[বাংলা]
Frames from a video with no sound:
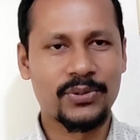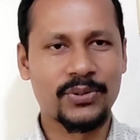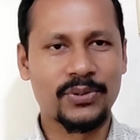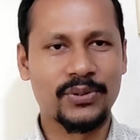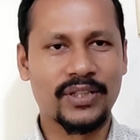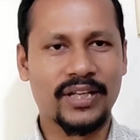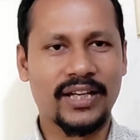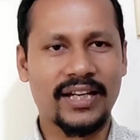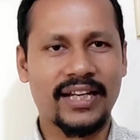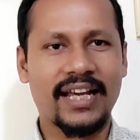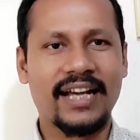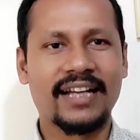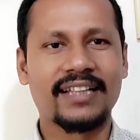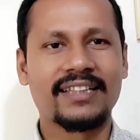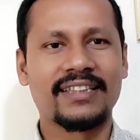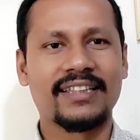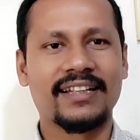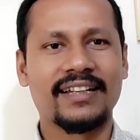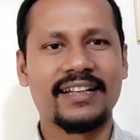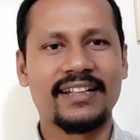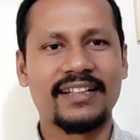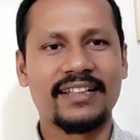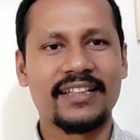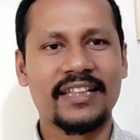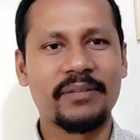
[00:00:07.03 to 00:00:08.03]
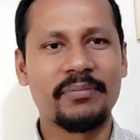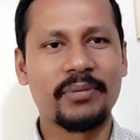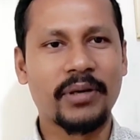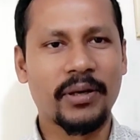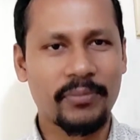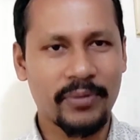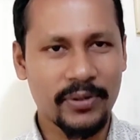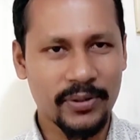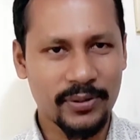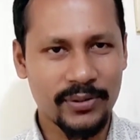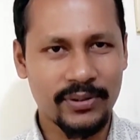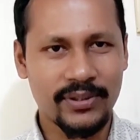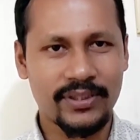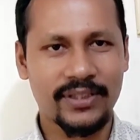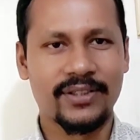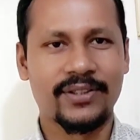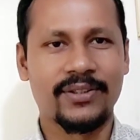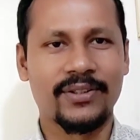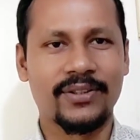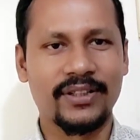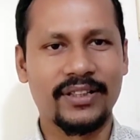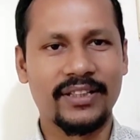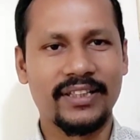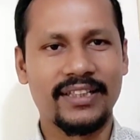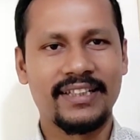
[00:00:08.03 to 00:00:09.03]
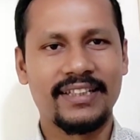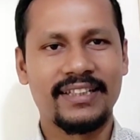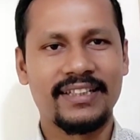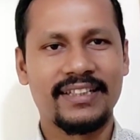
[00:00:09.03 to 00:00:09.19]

শ্রোতা ডাক্তার কিভাবে হতে হয়